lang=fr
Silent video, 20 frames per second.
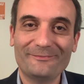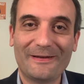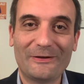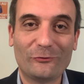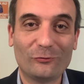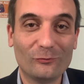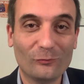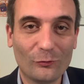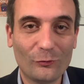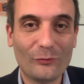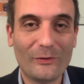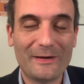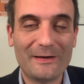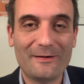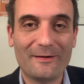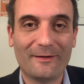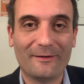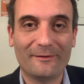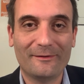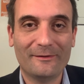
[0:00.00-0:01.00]
Tout le monde doit être
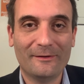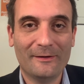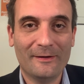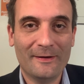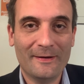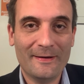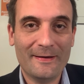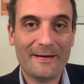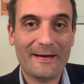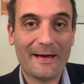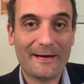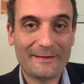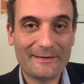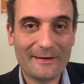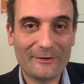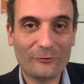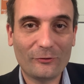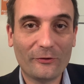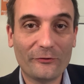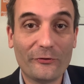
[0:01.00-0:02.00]
là. À
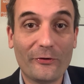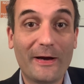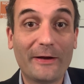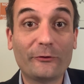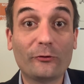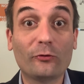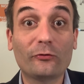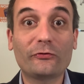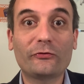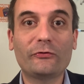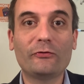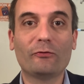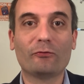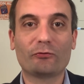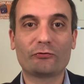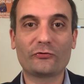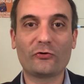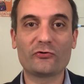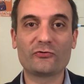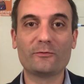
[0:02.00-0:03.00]
14h, attention,
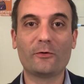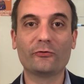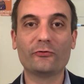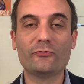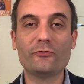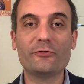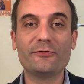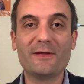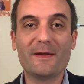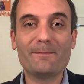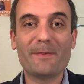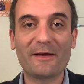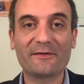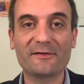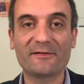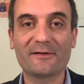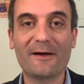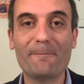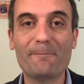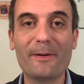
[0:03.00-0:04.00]
changement du lieu de départ, ce
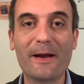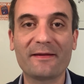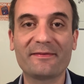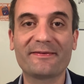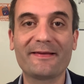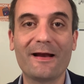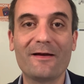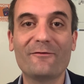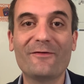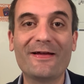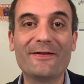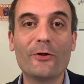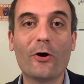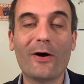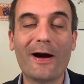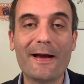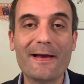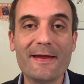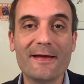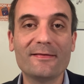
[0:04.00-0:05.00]
sera place Salvador
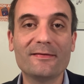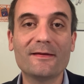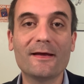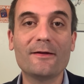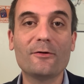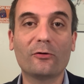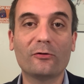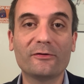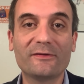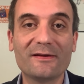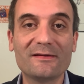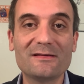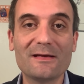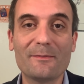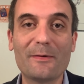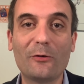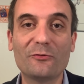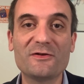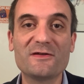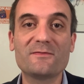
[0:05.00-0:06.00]
à Allende dans le 7e
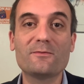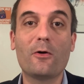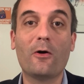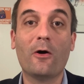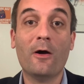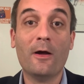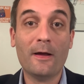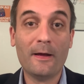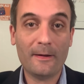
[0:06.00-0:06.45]
arrondissement.